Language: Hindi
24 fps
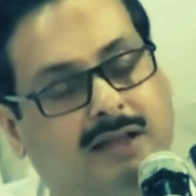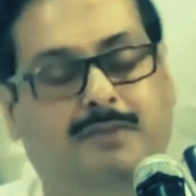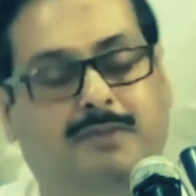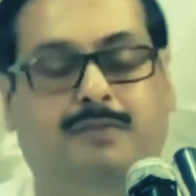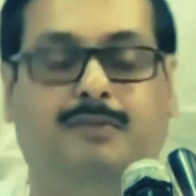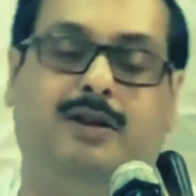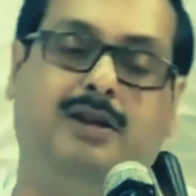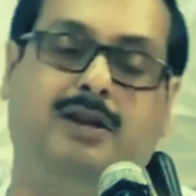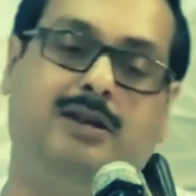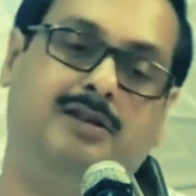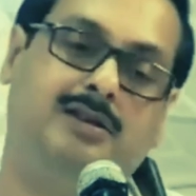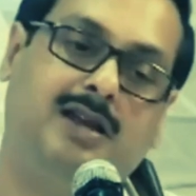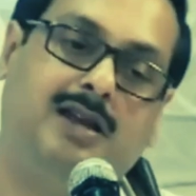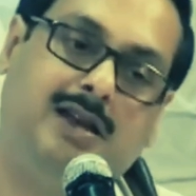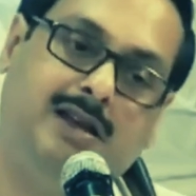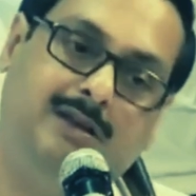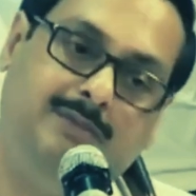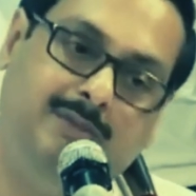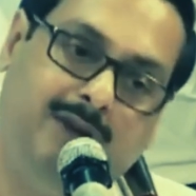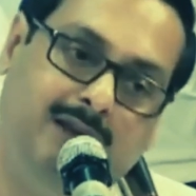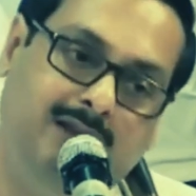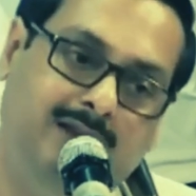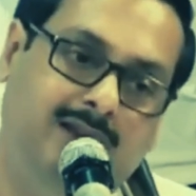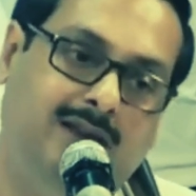परेशानी
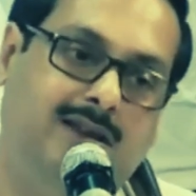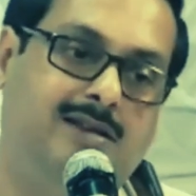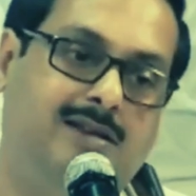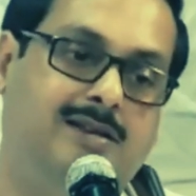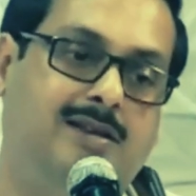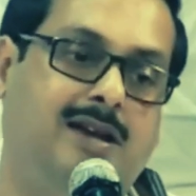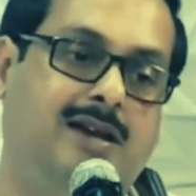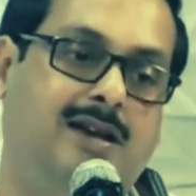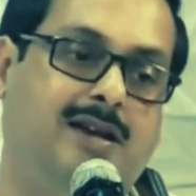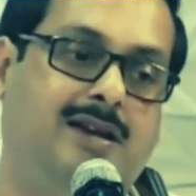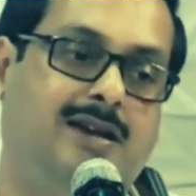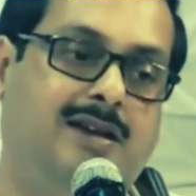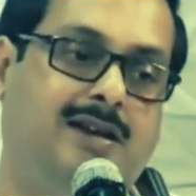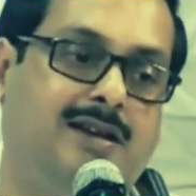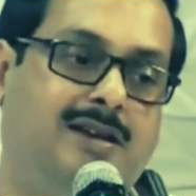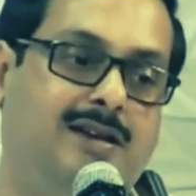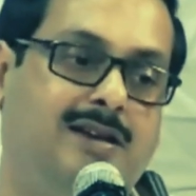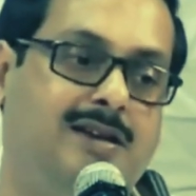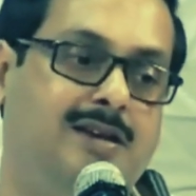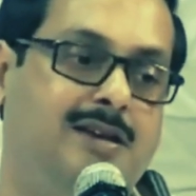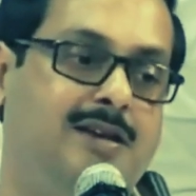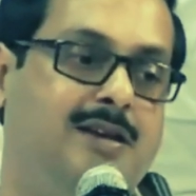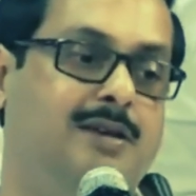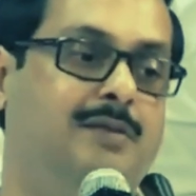में ही रह जाएंगे
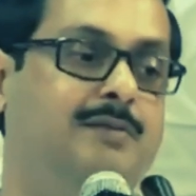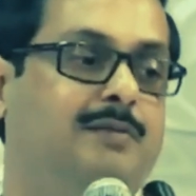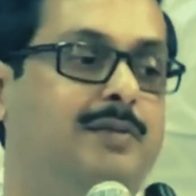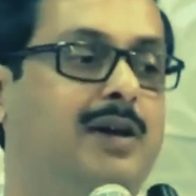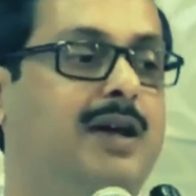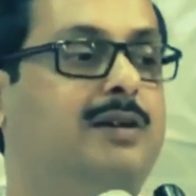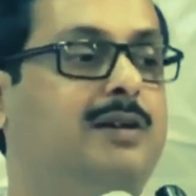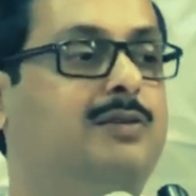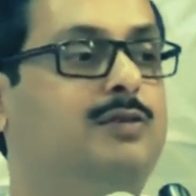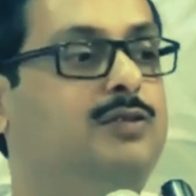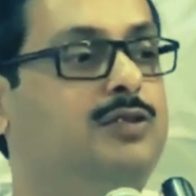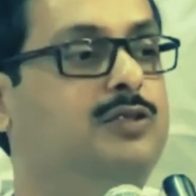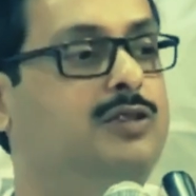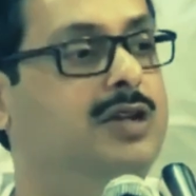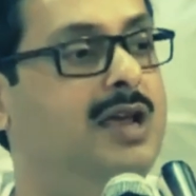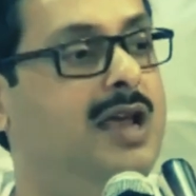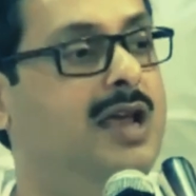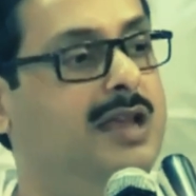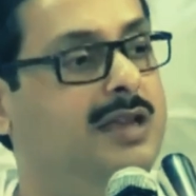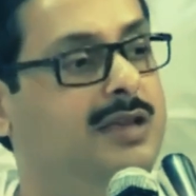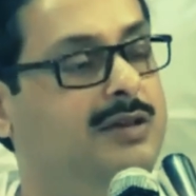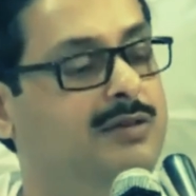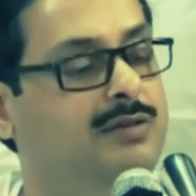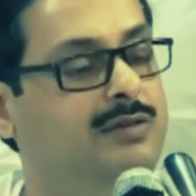मैं
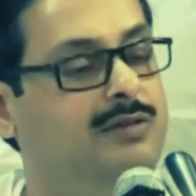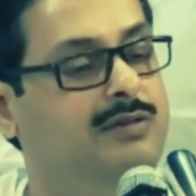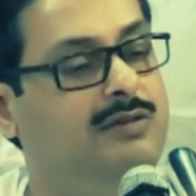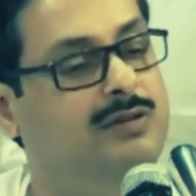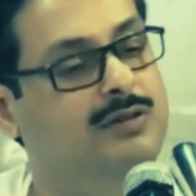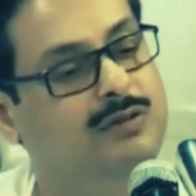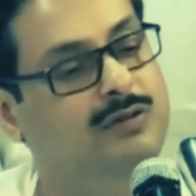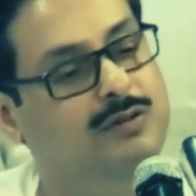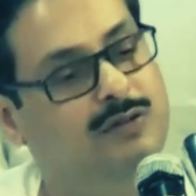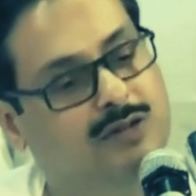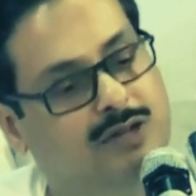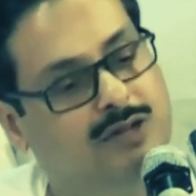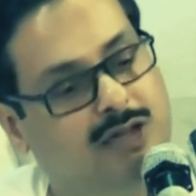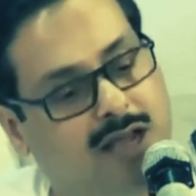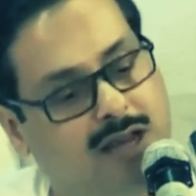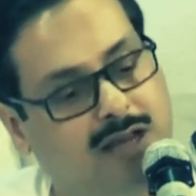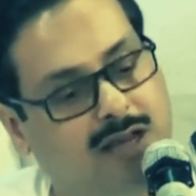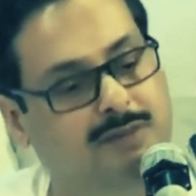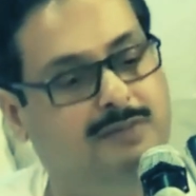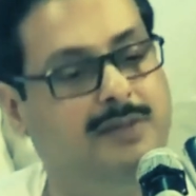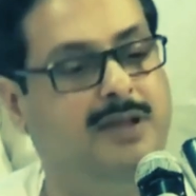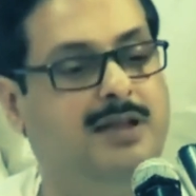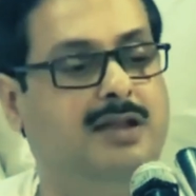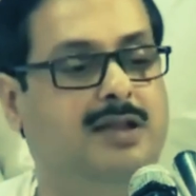खुशहाली हूं
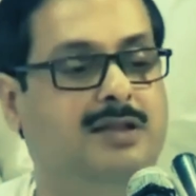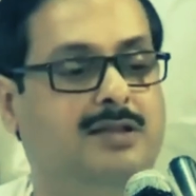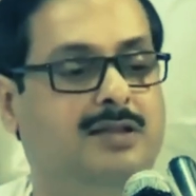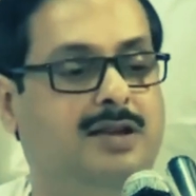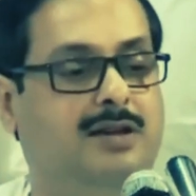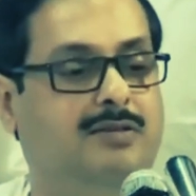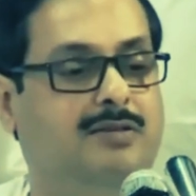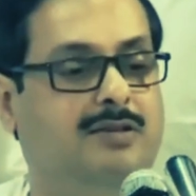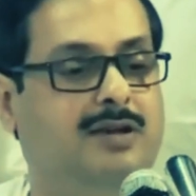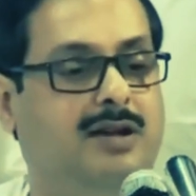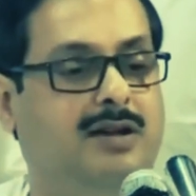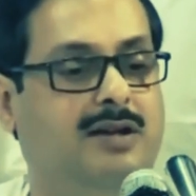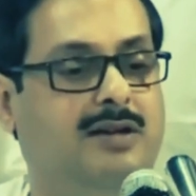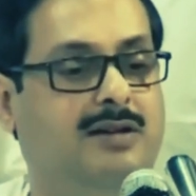खुशहाली में रह जाऊंगा